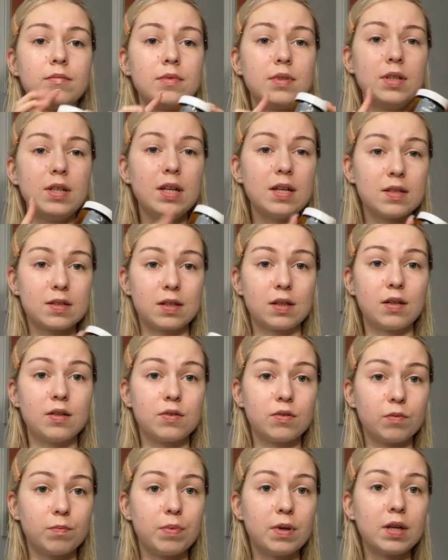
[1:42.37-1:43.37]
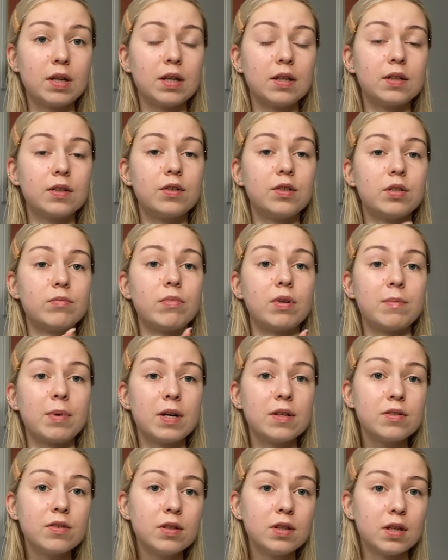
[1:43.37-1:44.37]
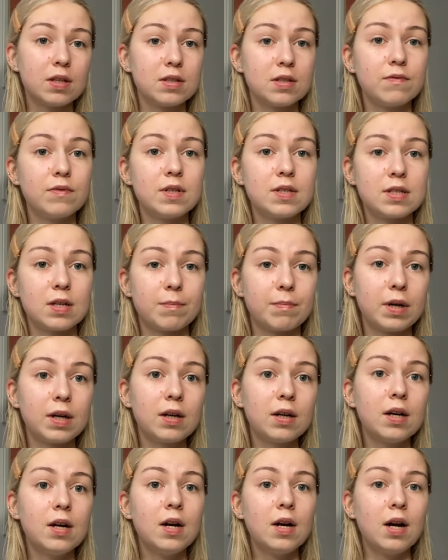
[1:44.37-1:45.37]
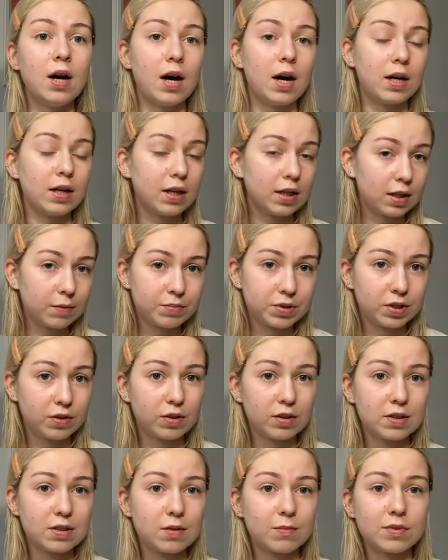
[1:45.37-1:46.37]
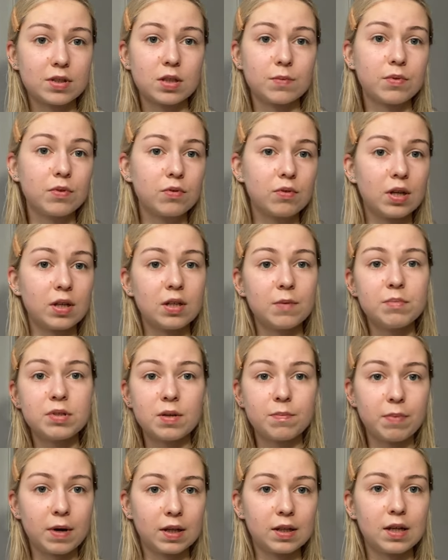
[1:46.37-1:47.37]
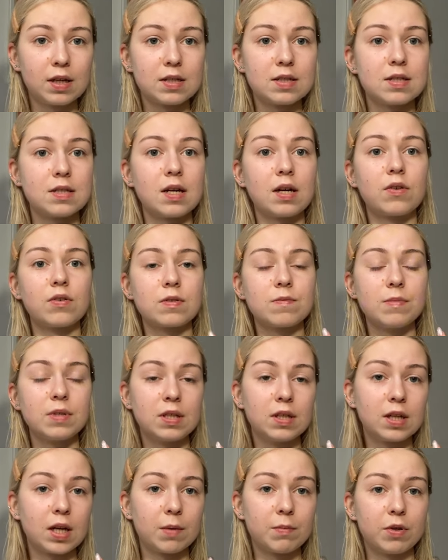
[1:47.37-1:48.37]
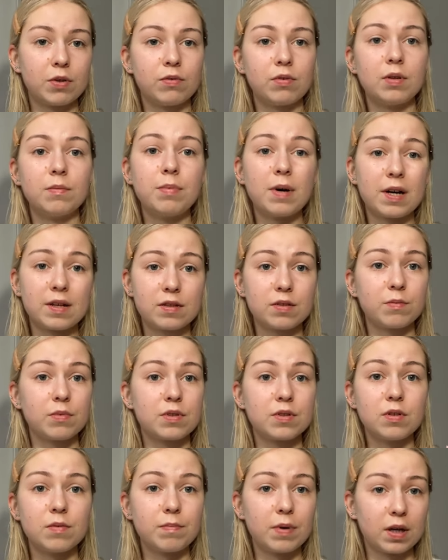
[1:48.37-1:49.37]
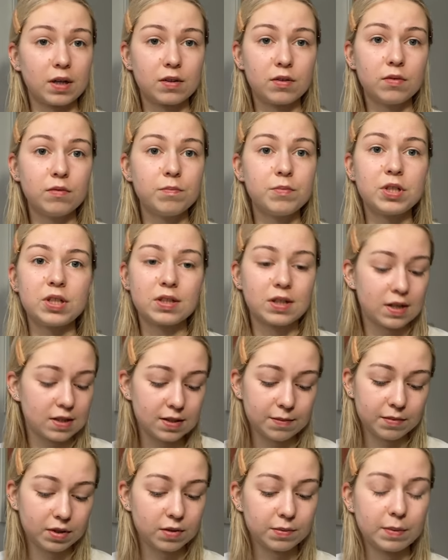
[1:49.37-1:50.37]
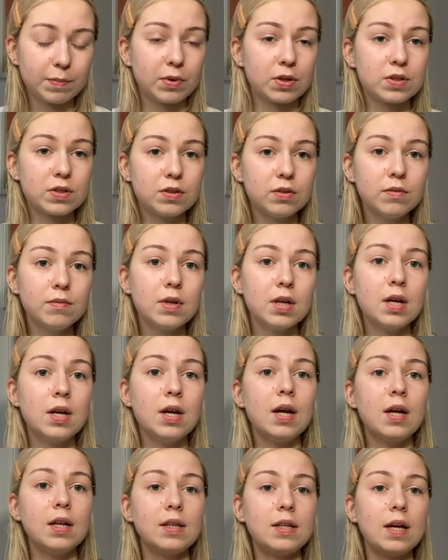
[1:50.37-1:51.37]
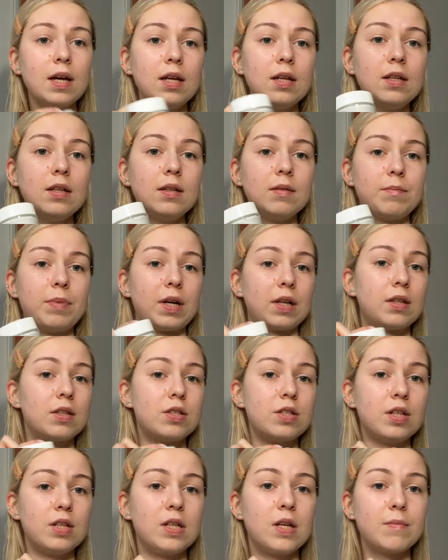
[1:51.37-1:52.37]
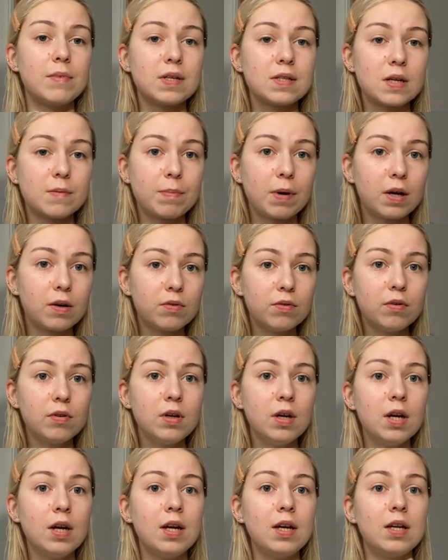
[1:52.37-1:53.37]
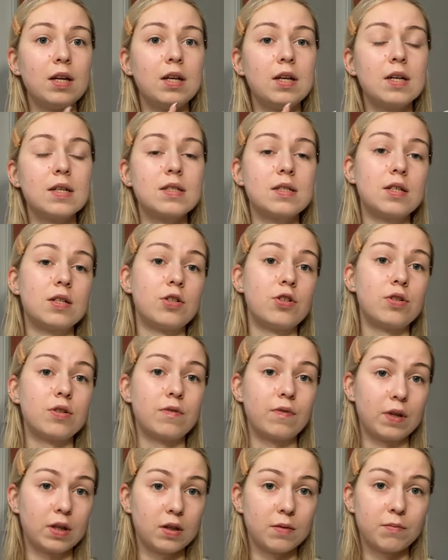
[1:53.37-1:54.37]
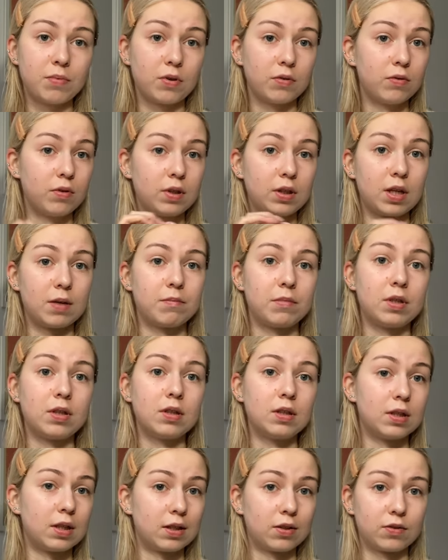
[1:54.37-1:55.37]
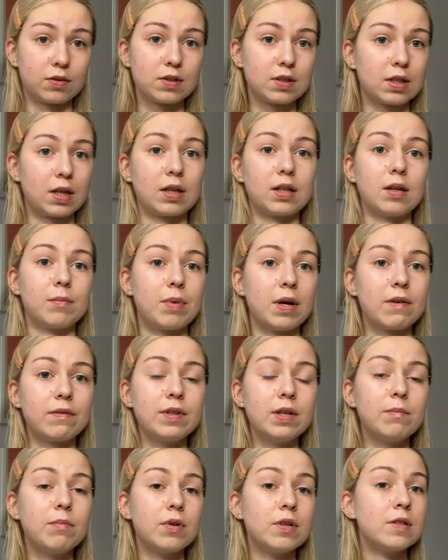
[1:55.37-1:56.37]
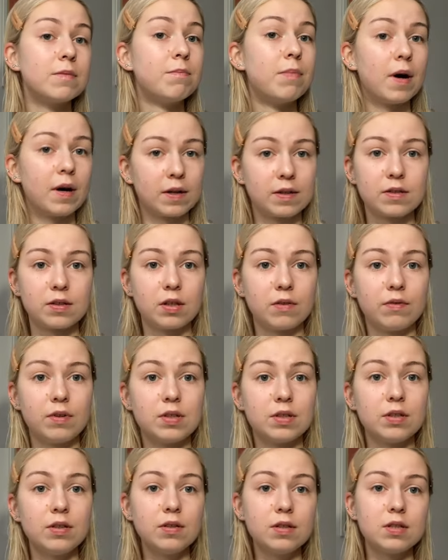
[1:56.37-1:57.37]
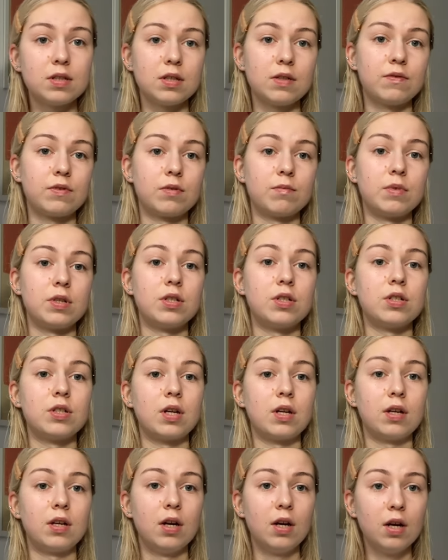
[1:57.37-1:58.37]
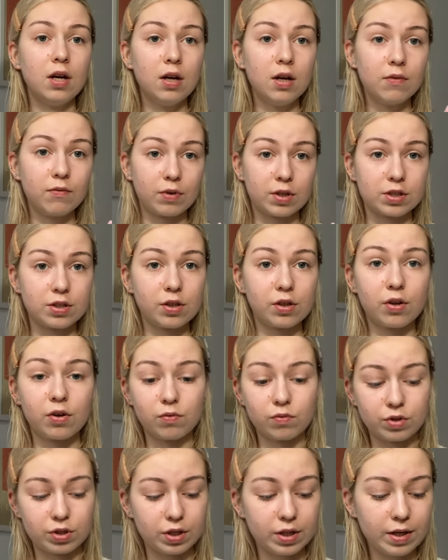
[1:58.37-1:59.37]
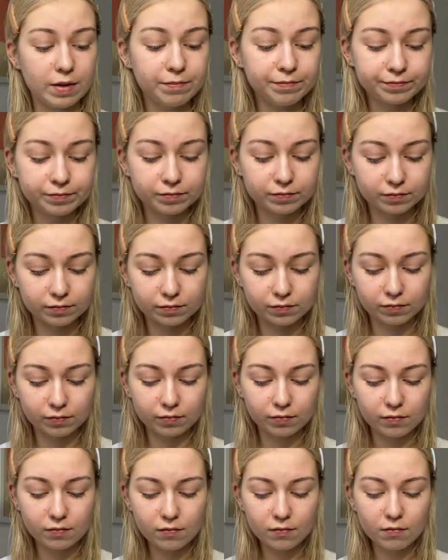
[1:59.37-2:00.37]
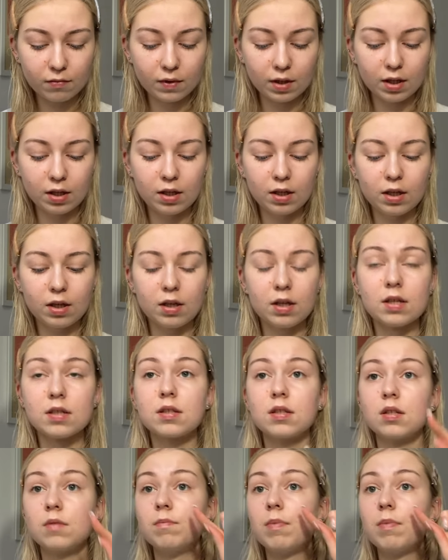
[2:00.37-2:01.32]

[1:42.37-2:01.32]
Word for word: nie jest taki super, dlatego że ma bardzo intensywny zapach, a ja na przykład jestem osobą, która nie przepada za kosmetykami, które bardzo mocno pachną, przeszkadza mi to po prostu. Ten praktycznie nie ma zapachu i jest też świetnym produktem na noc tak naprawdę, bo jest bardzo nawilżający i w sumie dzisiaj właśnie go użyję. I jest też